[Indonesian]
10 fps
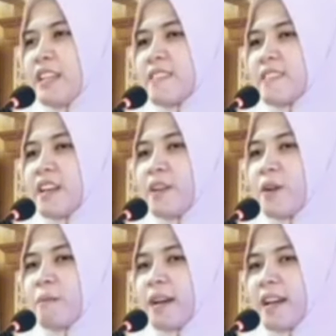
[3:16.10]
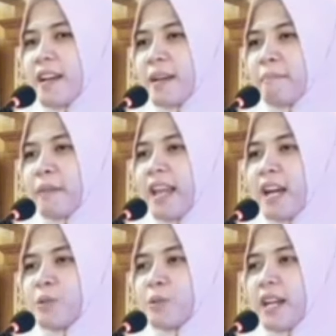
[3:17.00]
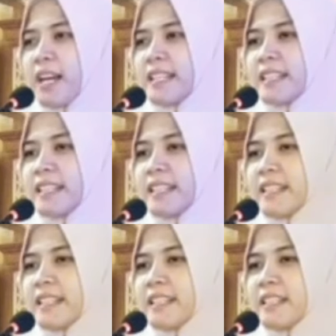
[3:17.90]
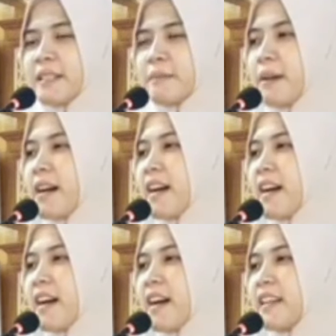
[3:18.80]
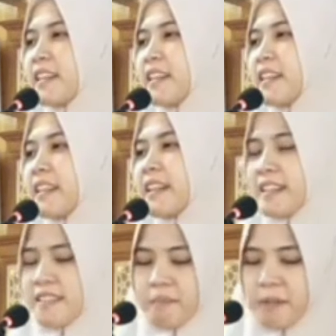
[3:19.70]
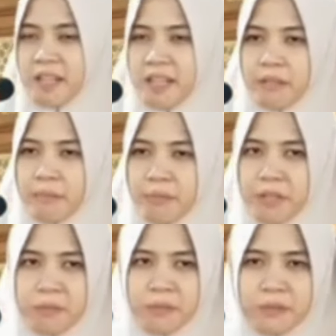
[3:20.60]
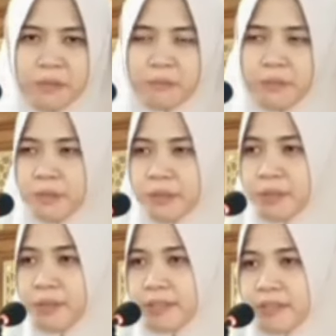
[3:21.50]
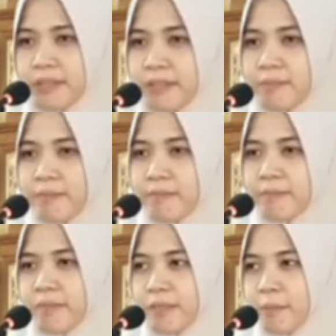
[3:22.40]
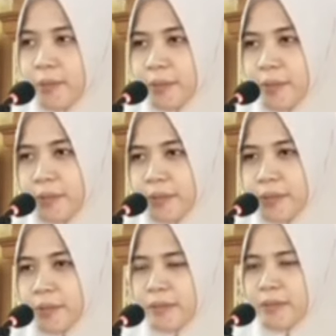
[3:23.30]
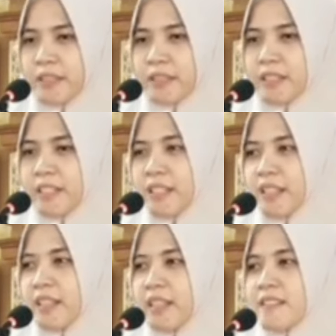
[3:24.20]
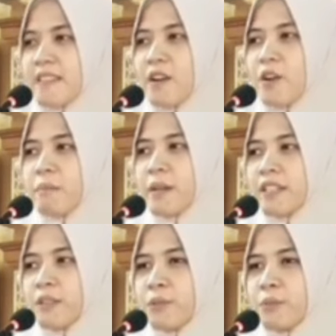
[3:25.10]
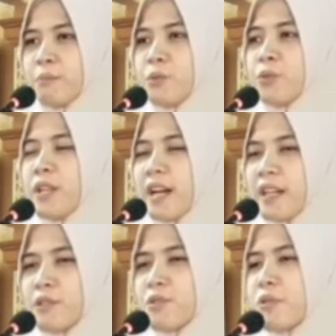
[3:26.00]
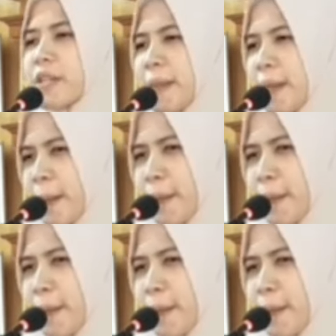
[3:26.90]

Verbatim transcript: Istiqomah melakukan kebaikan. Saya pengen nanya sama ibu-ibu. Bu. Bu. Istiqomah itu mudah atau sulit?